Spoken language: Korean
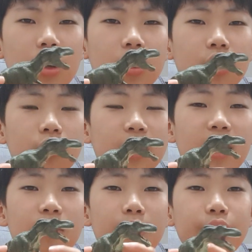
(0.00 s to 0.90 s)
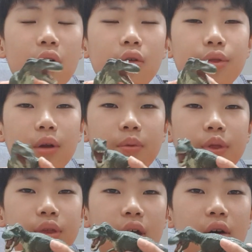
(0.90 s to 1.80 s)
그리고 타르보사우루스랑
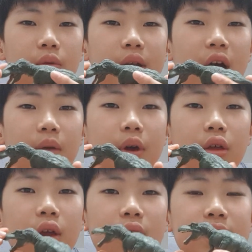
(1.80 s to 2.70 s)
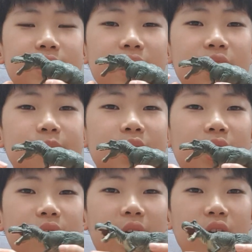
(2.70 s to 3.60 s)
비슷해요 왜냐하면
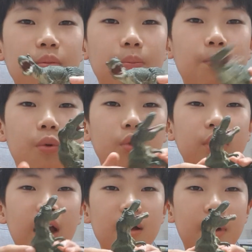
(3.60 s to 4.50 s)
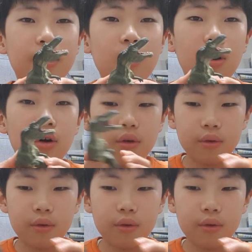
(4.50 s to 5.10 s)
생김새가 타르보를 닮아서